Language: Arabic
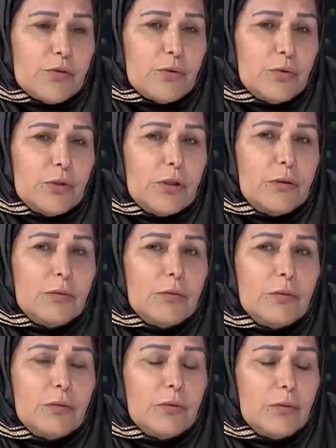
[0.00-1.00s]
السعودي
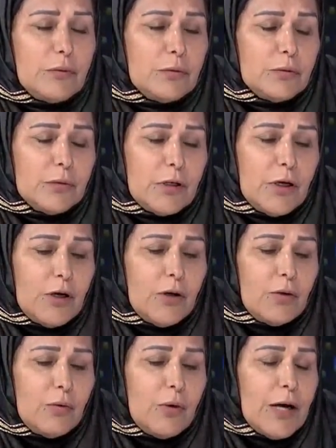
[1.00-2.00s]
و
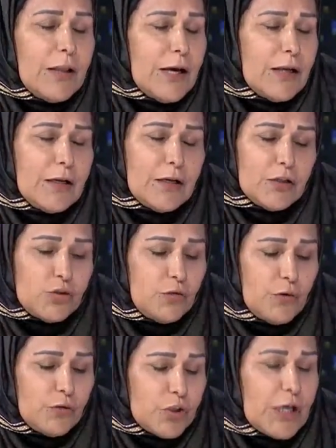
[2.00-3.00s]
وهذا انا
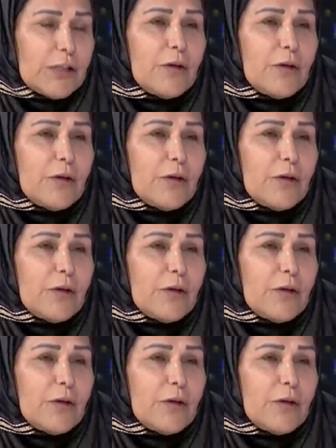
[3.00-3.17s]
اشوف انه شيء